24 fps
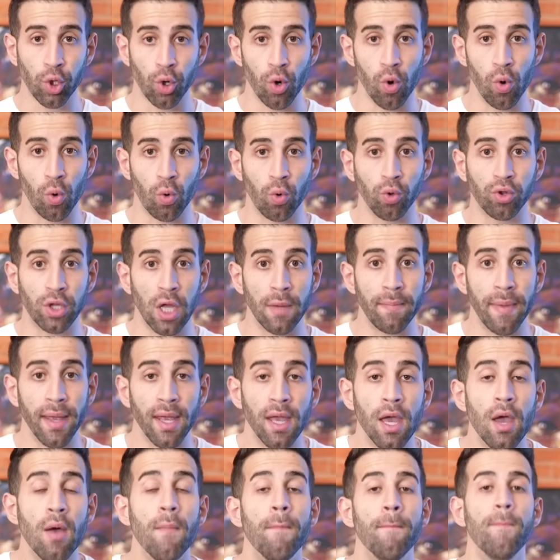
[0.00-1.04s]
tronco
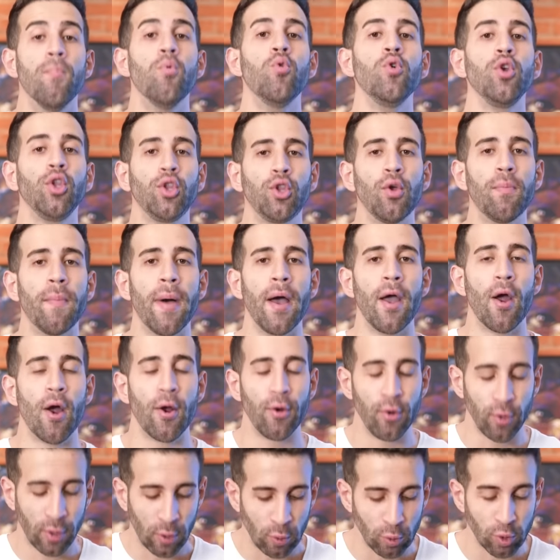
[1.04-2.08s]
também muito
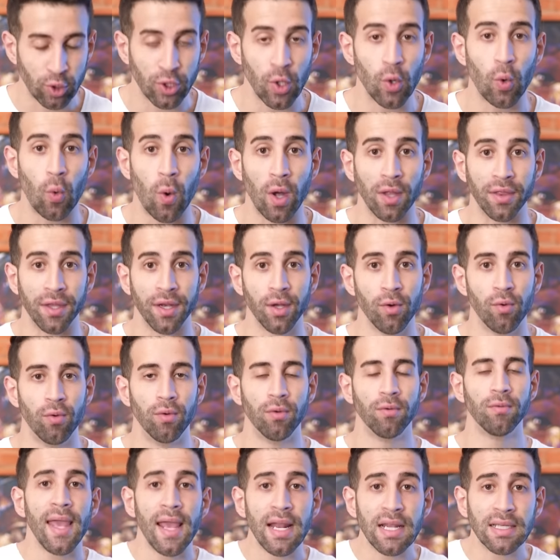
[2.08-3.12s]
maior do que o seu
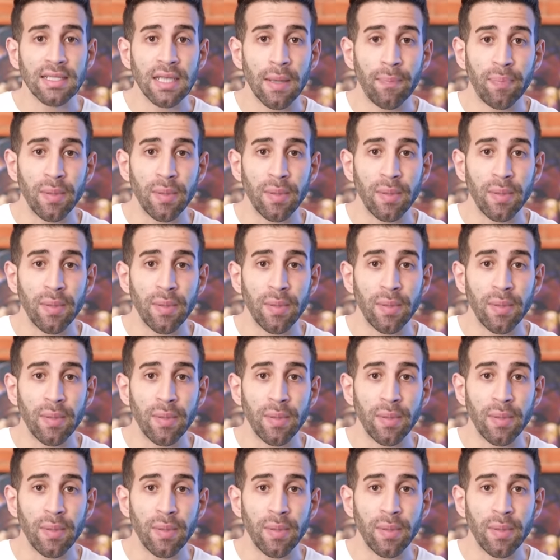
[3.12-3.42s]
quadril, eles